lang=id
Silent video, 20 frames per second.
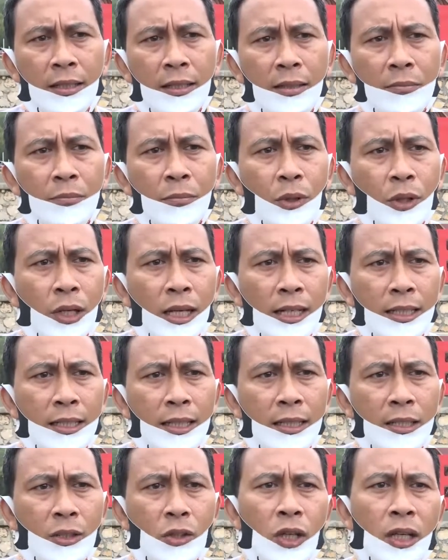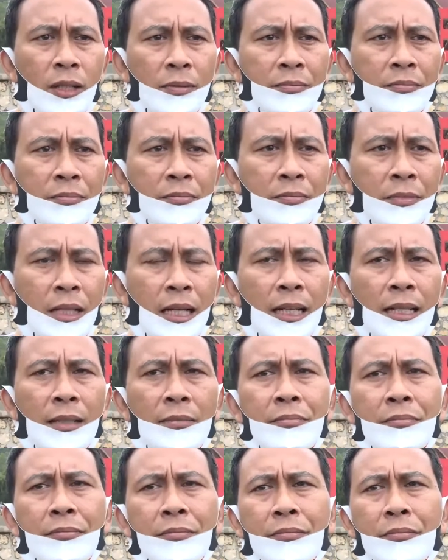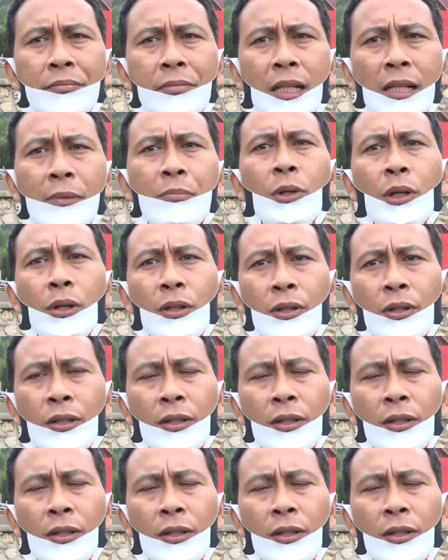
Tambolang dan kolam alam Limbong.